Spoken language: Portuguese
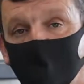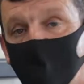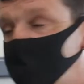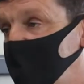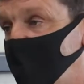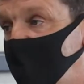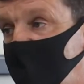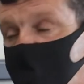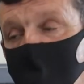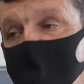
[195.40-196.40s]
Carlos
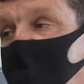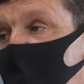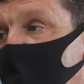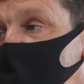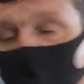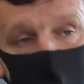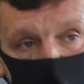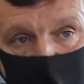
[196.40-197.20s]
Camargo, são sonhos